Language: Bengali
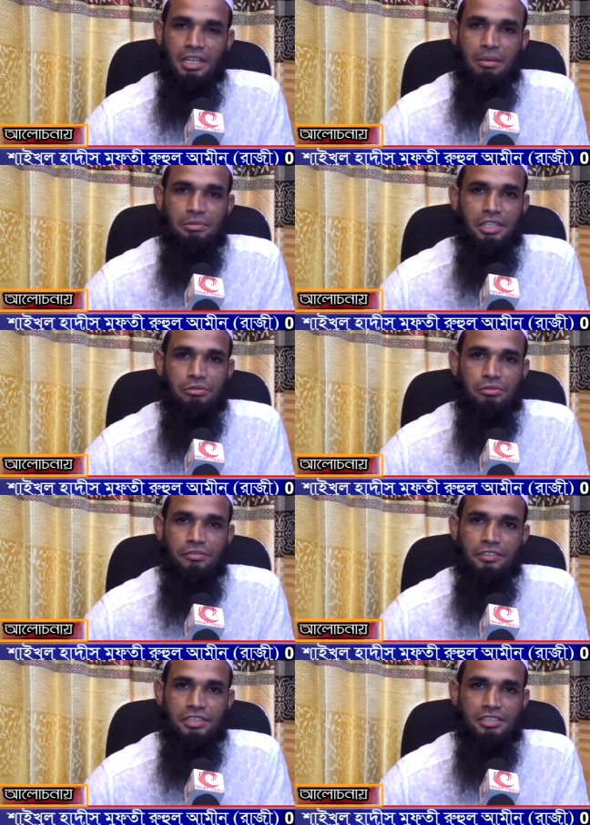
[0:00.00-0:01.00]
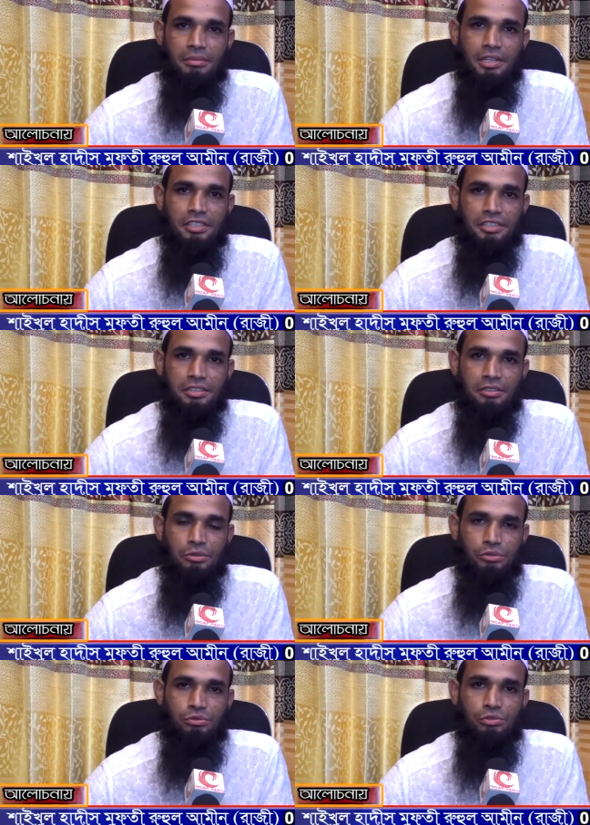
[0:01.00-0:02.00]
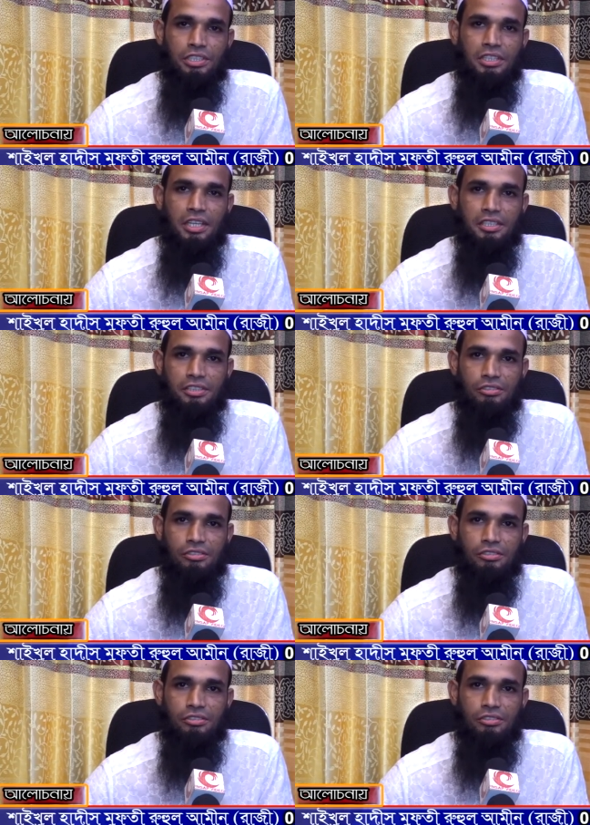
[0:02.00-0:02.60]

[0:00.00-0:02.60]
লাম ইয়াকুন ফি জামানি রসুলিল্লাহি